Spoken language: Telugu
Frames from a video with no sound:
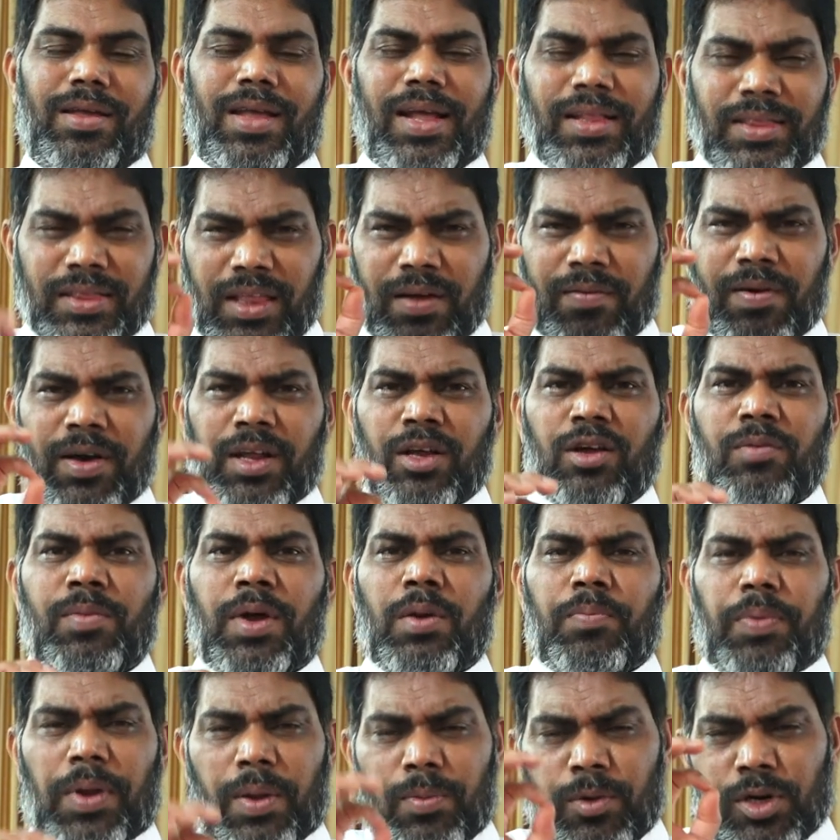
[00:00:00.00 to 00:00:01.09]
ఎంతవరకు
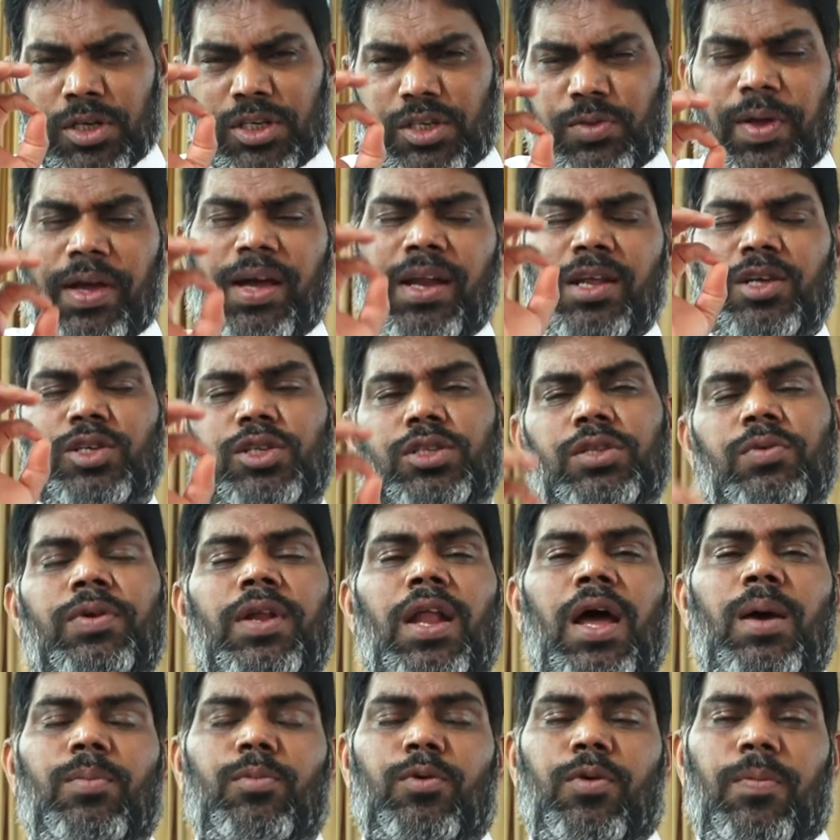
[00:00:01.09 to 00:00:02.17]
మనం ప్రభుని స్వీకరిస్తూ
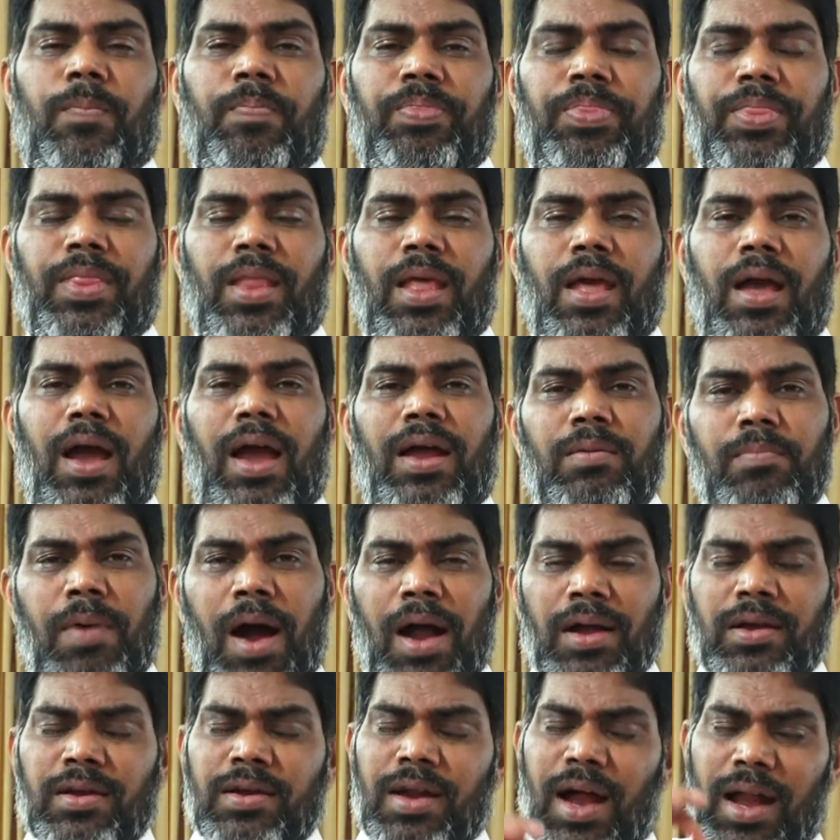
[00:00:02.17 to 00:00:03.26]
ఉన్నాము ఆయన
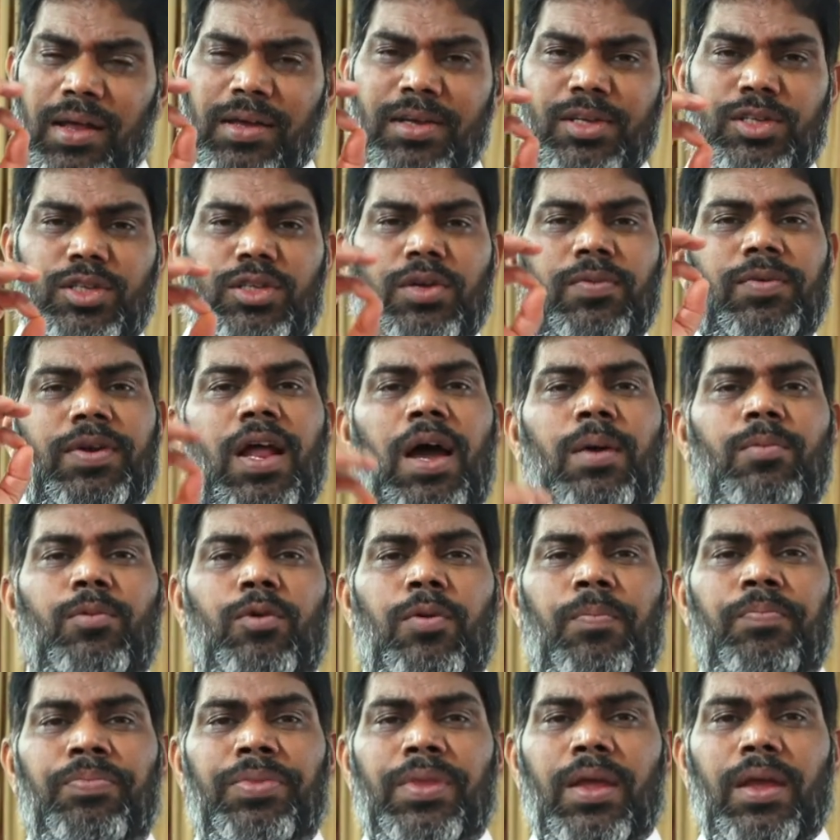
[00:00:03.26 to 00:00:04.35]
మాటను ఆలకిస్తూ
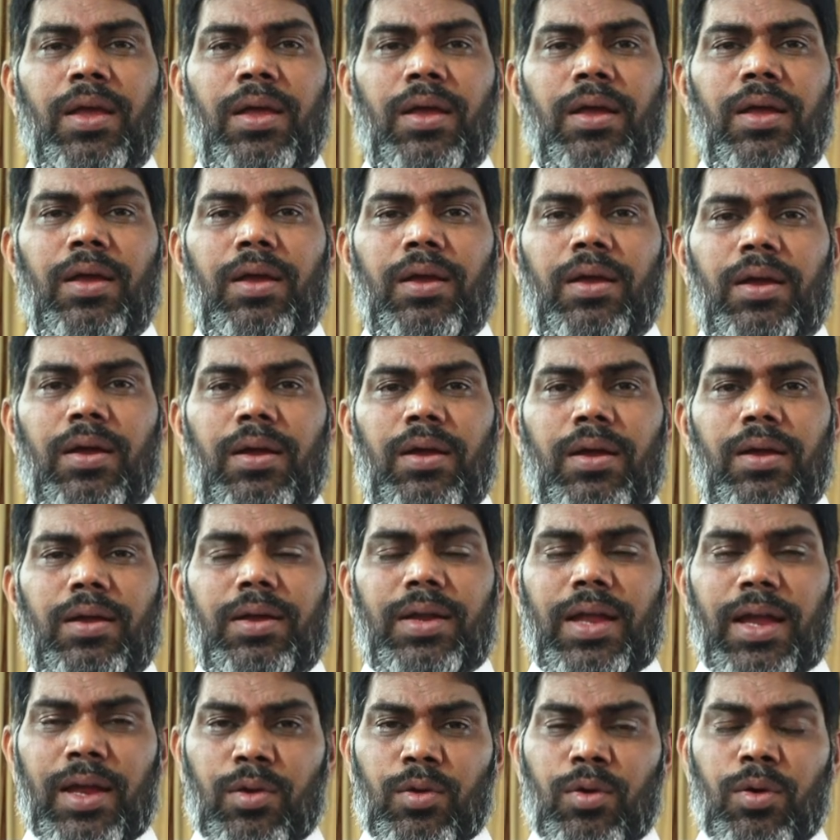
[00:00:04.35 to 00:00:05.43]
ఉన్నాము
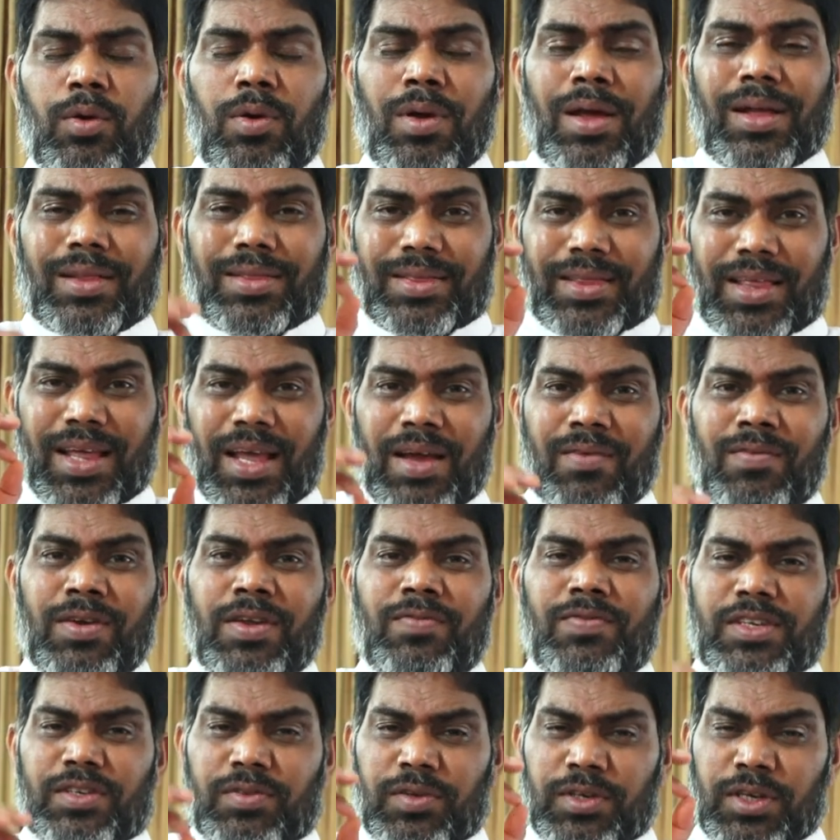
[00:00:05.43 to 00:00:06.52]
నేను దేవుని
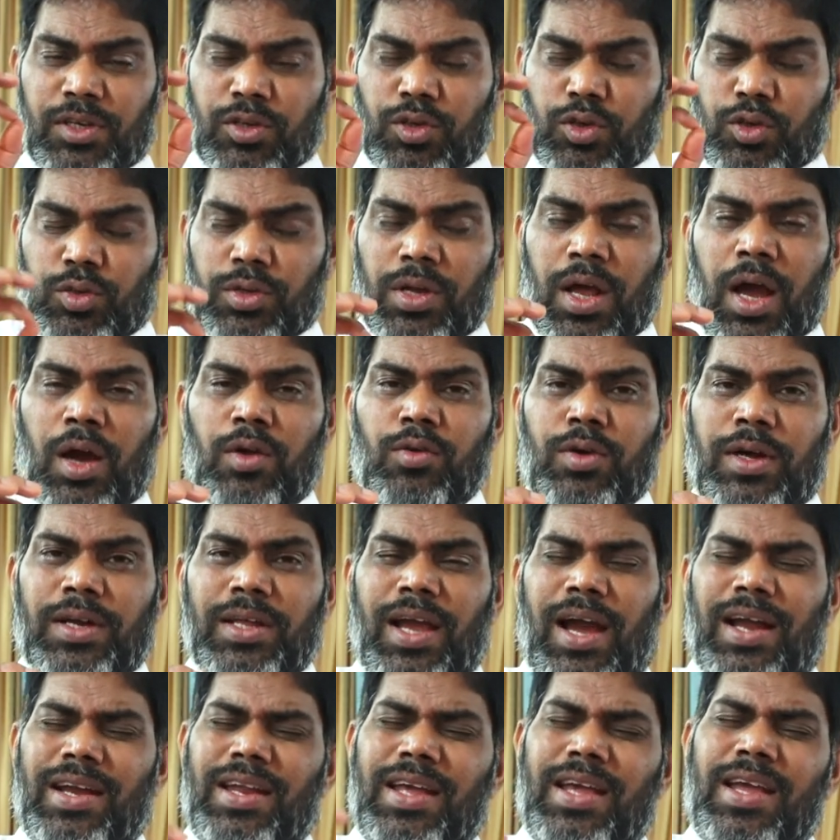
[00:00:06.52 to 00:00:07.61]
విశ్వసించుచున్నాను
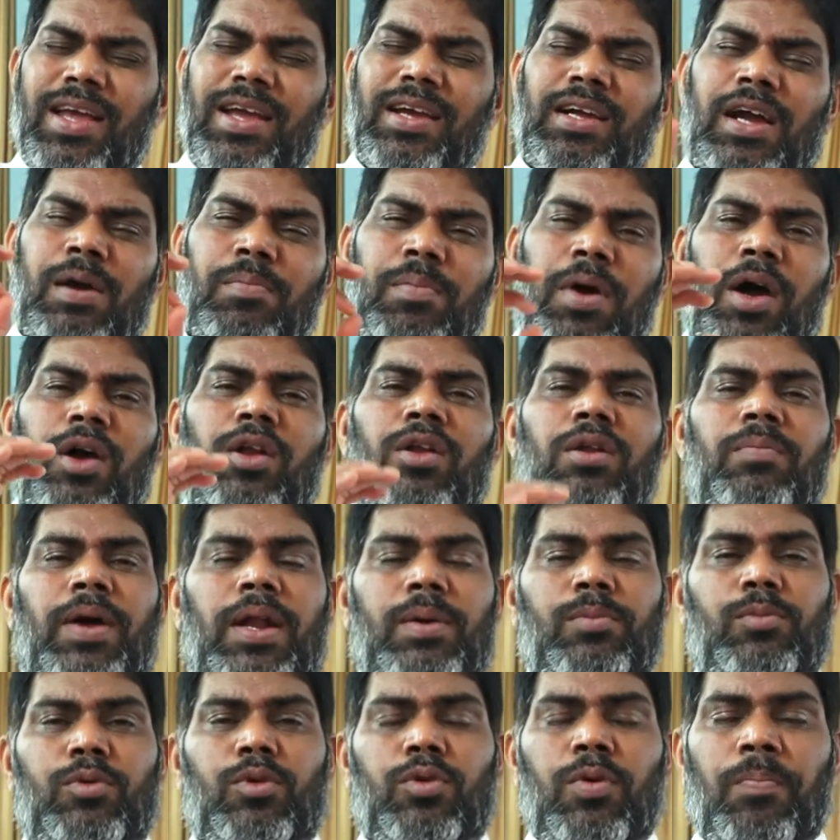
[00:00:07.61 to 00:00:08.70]
అని అనేక మార్లు
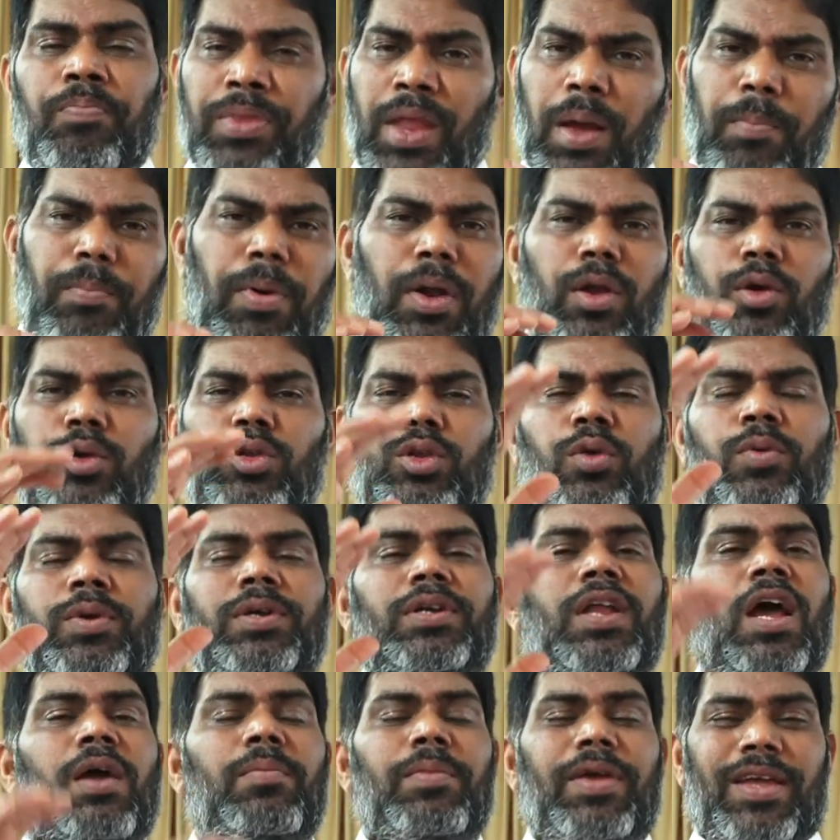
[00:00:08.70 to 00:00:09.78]
మనము పలుకుతూ
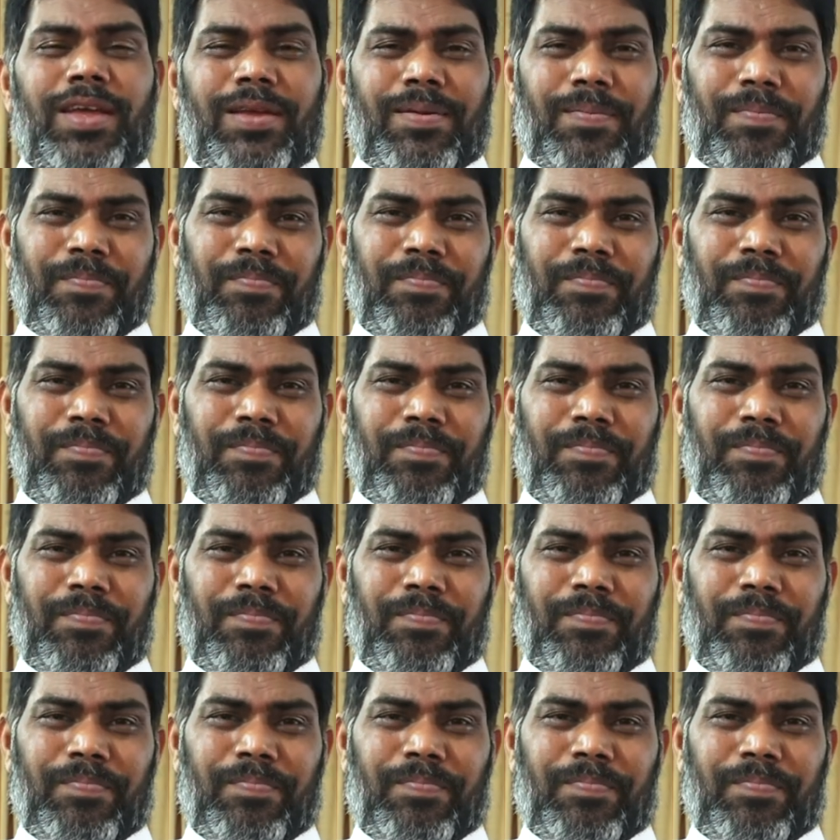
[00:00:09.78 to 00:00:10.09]
ఉంటామే